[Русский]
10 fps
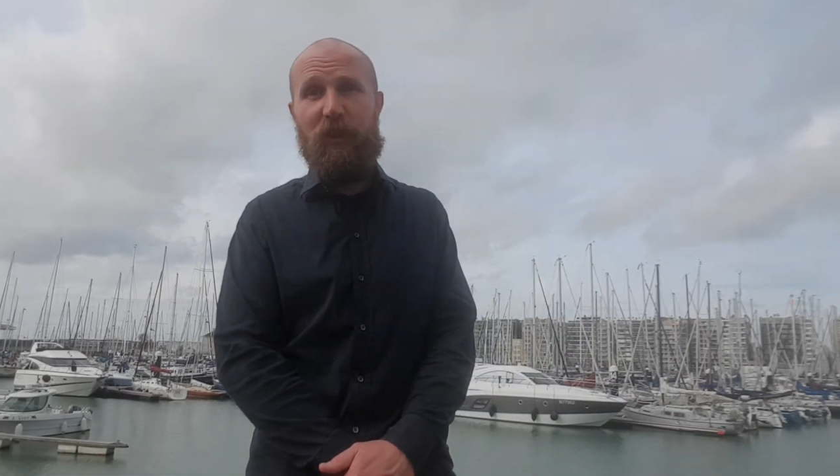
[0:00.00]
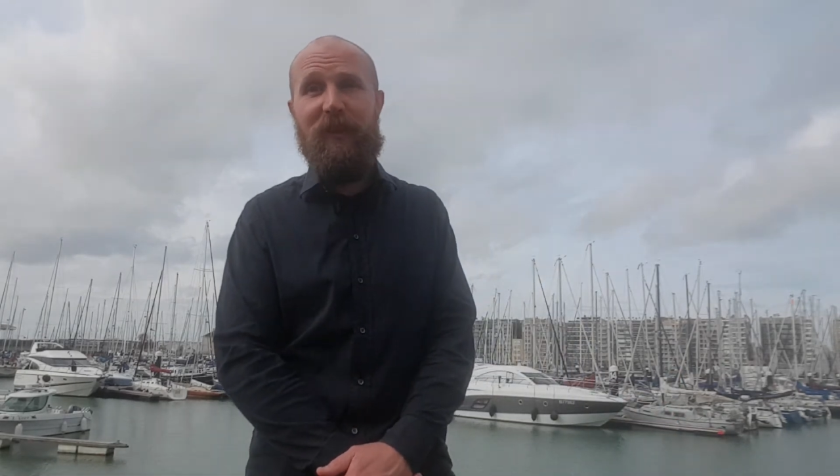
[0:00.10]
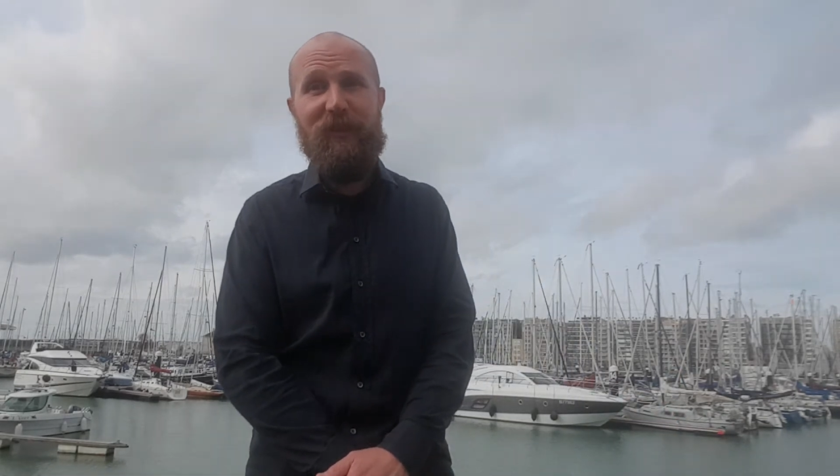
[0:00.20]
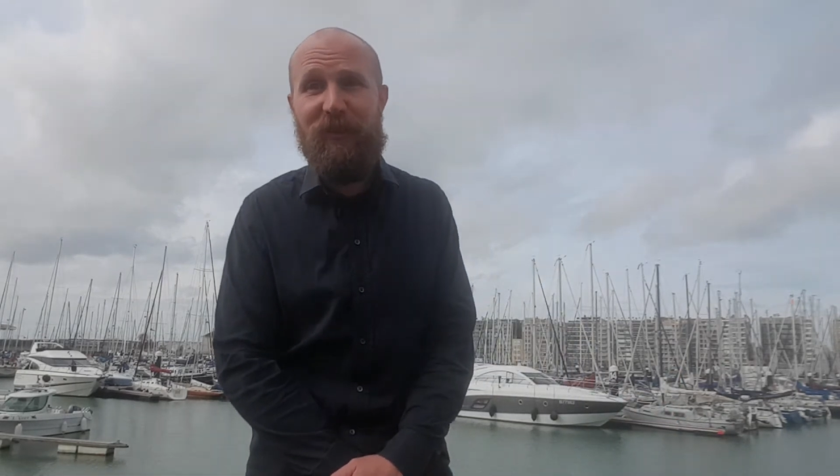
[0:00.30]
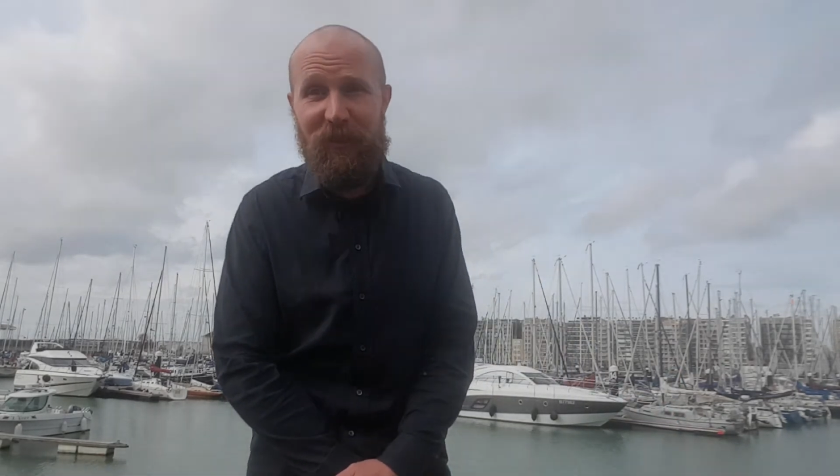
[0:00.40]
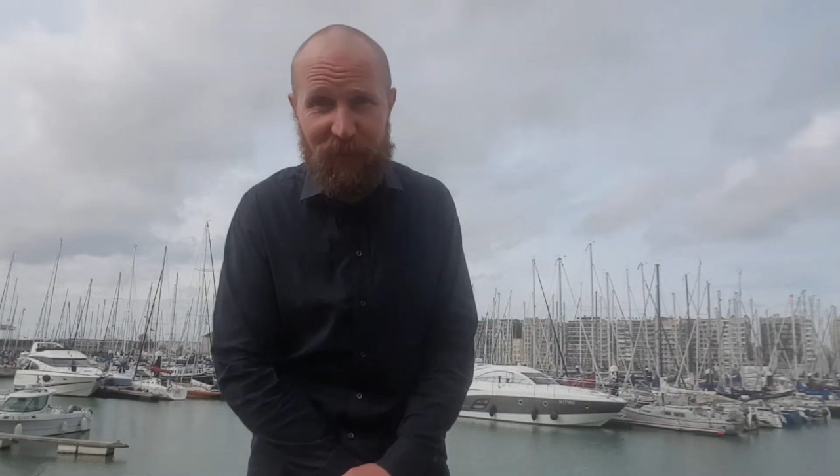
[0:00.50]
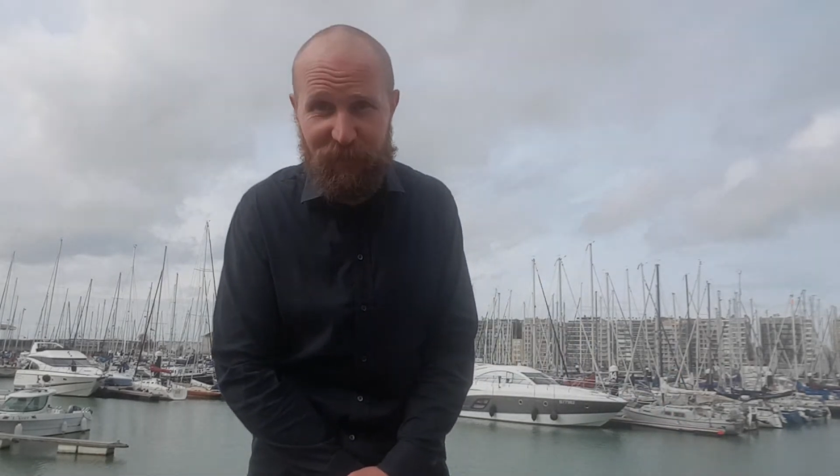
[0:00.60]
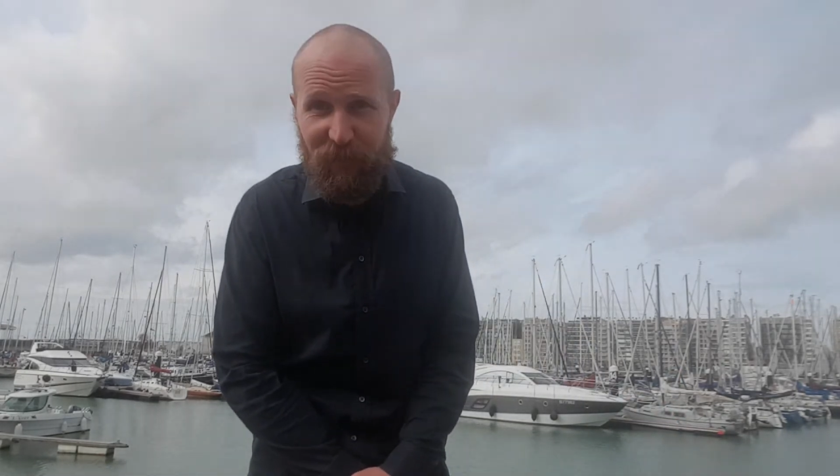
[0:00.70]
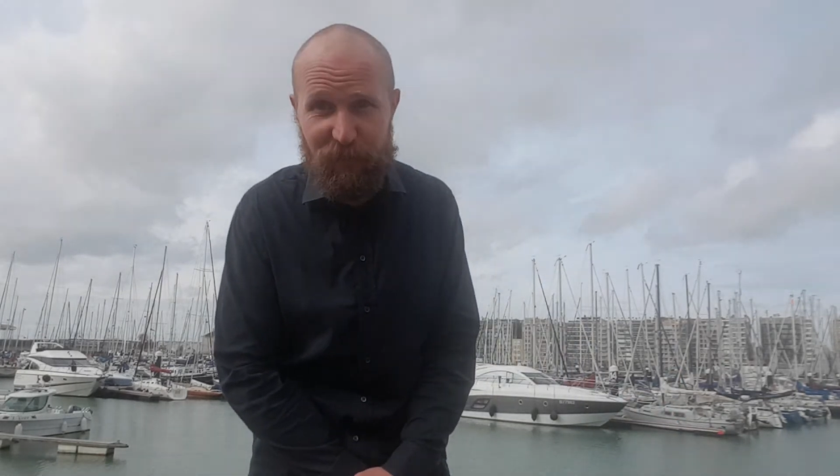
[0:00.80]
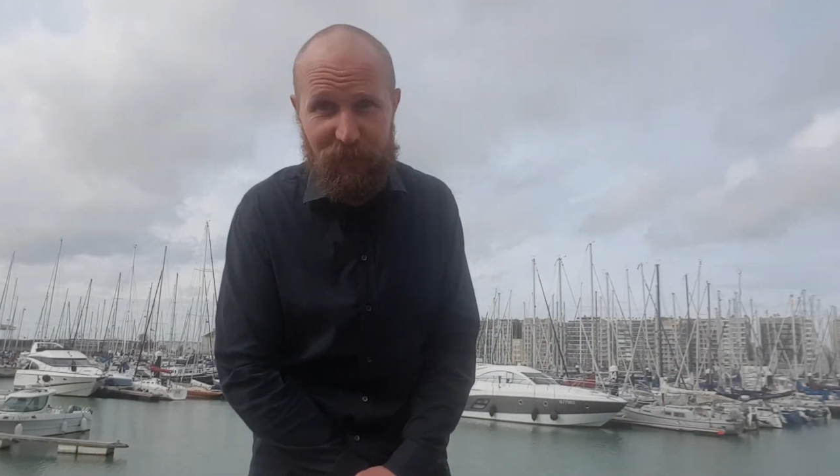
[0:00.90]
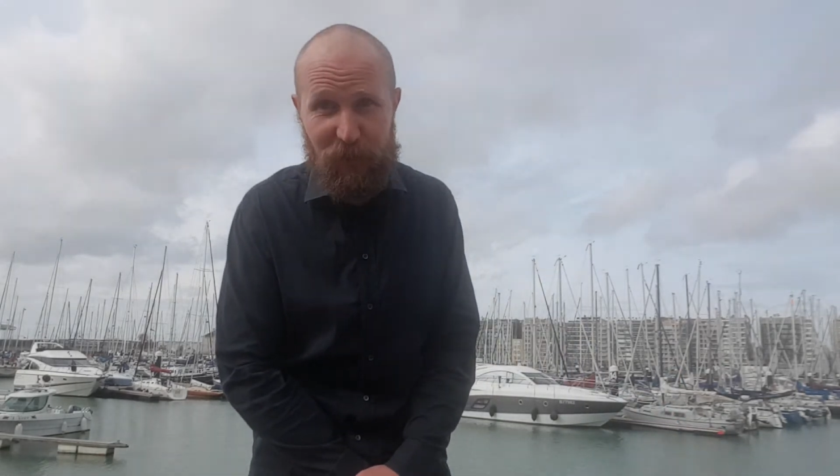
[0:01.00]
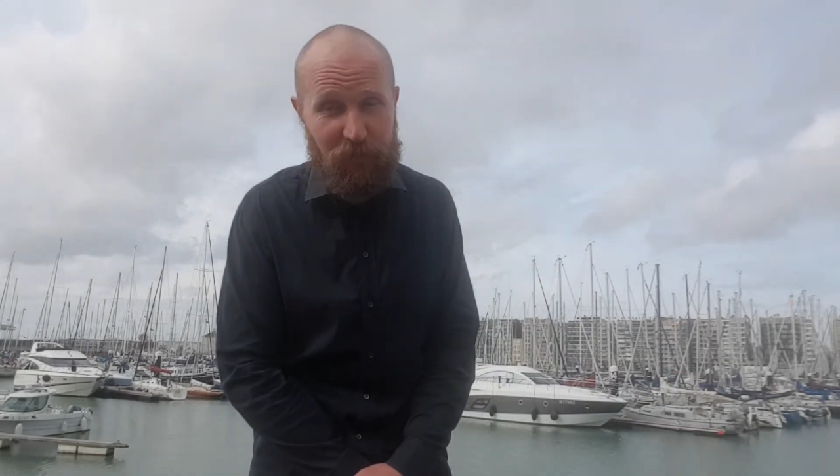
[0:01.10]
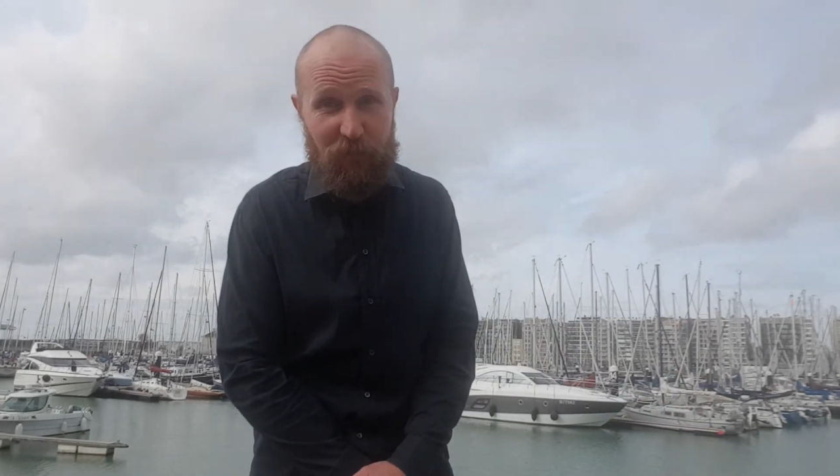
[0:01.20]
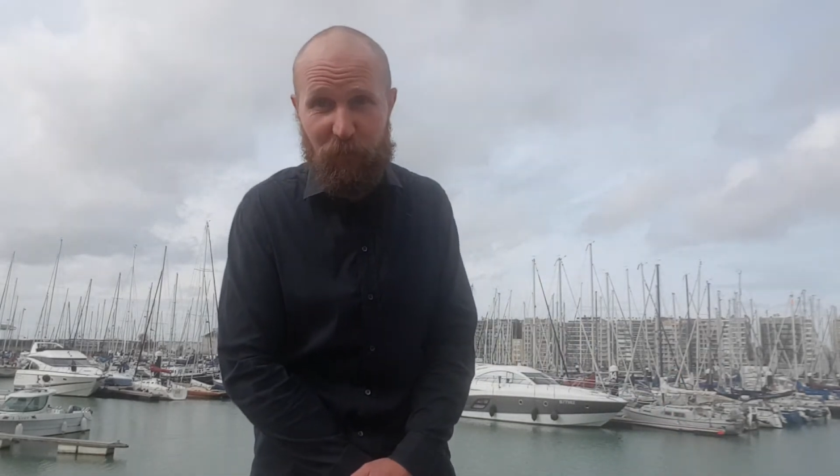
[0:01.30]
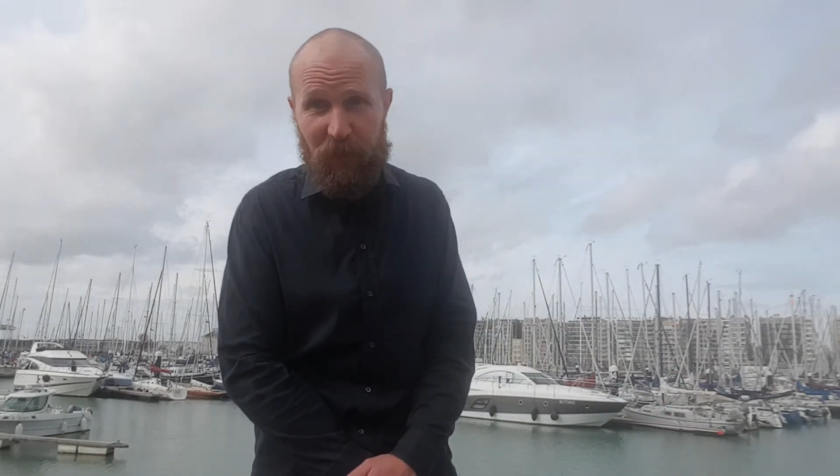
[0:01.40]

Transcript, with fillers: а 1 евро вещь. Ведь, в